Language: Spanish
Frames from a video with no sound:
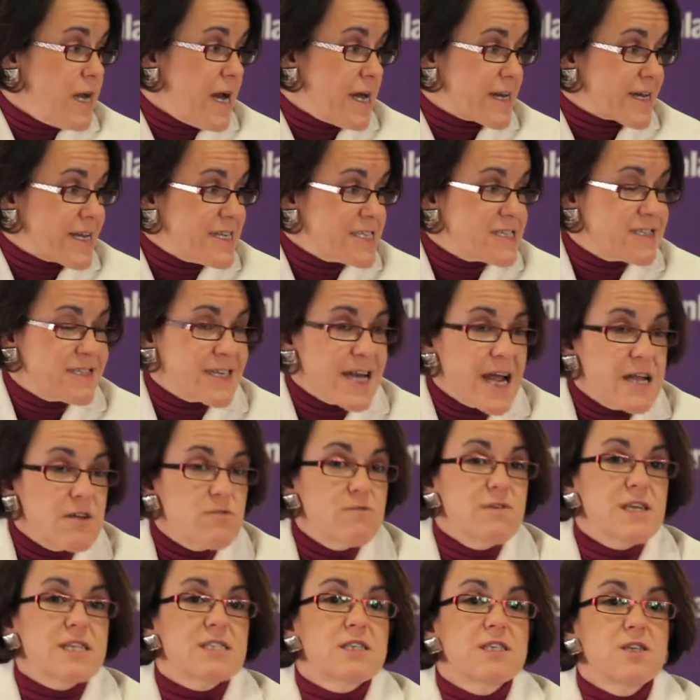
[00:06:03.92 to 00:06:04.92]
arrastrar
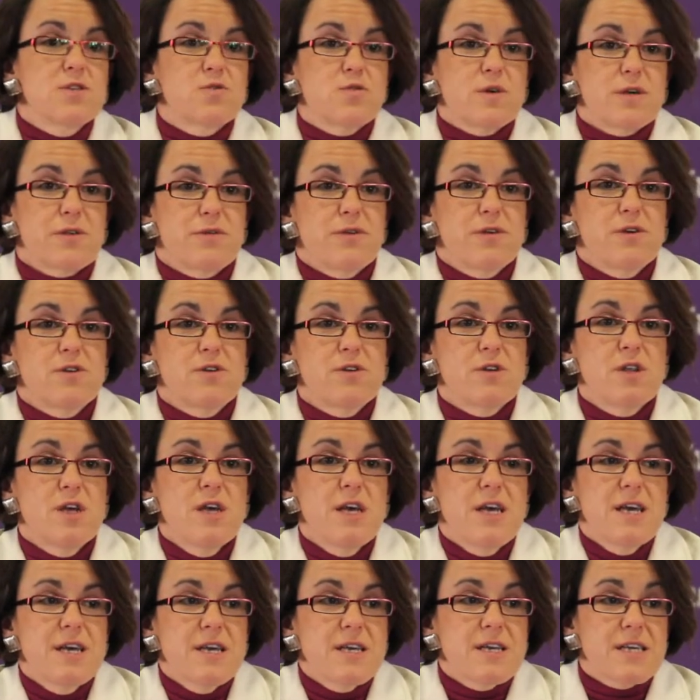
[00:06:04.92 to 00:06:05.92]
una situación
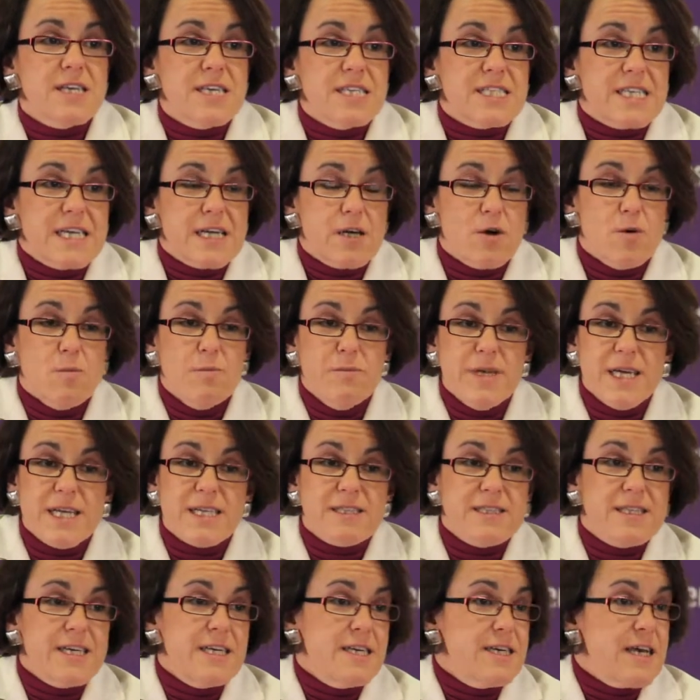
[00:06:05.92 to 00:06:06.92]
que se
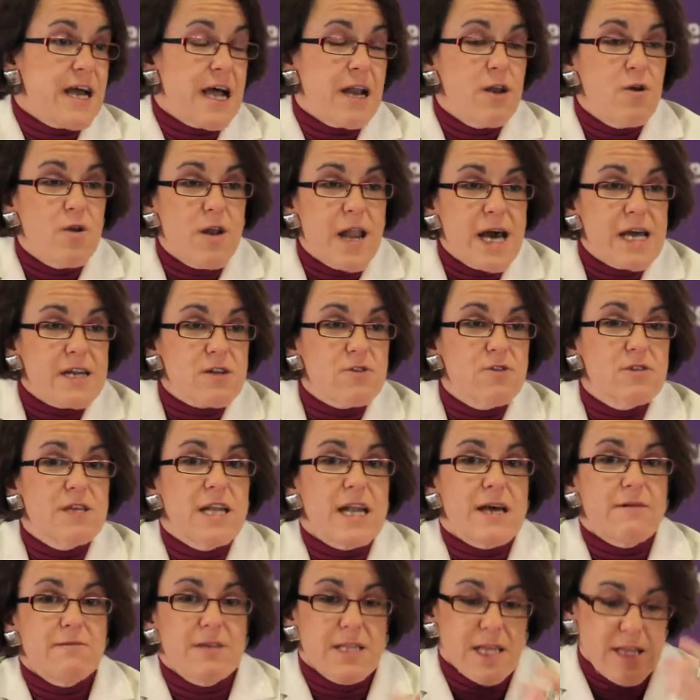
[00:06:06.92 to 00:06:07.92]
convierte a lo largo de
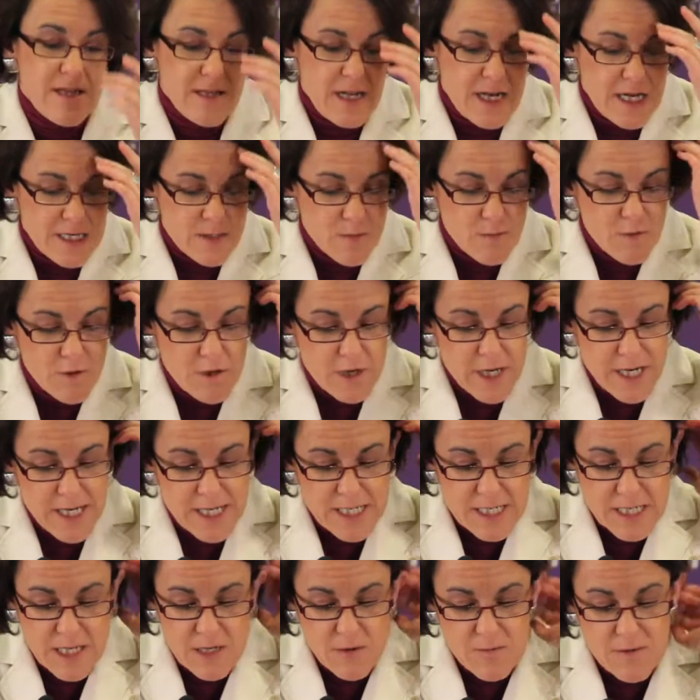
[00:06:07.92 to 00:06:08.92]
la vida de las
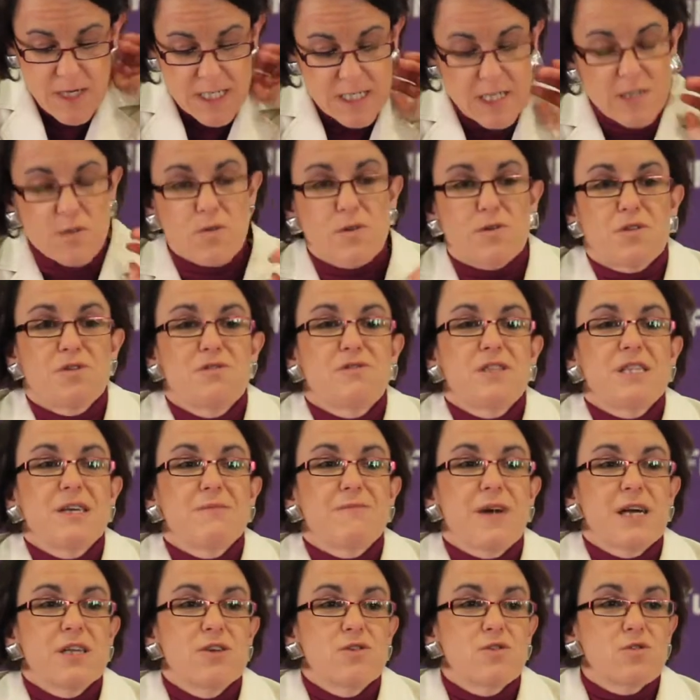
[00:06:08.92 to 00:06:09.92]
mujeres en una situación de
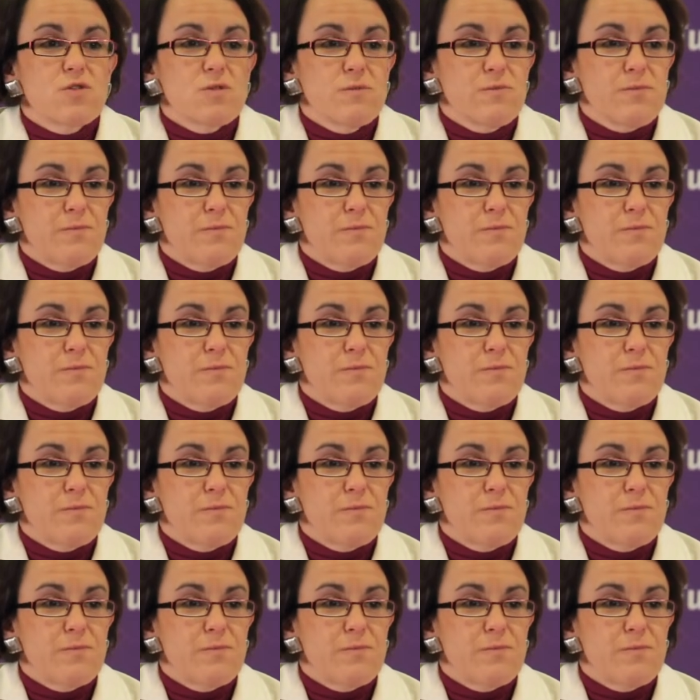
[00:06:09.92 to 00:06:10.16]
mayor